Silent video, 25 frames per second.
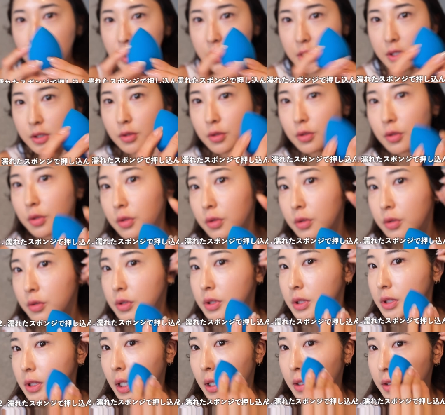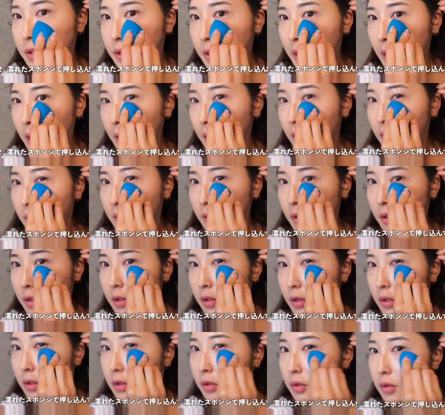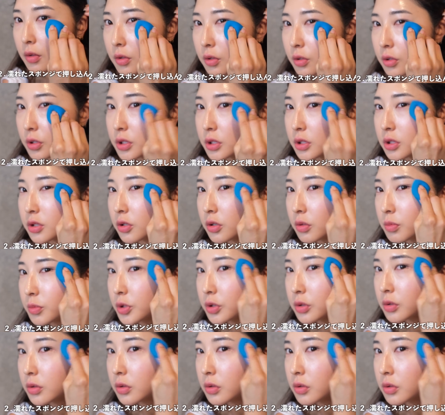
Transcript: ジを使って押し込む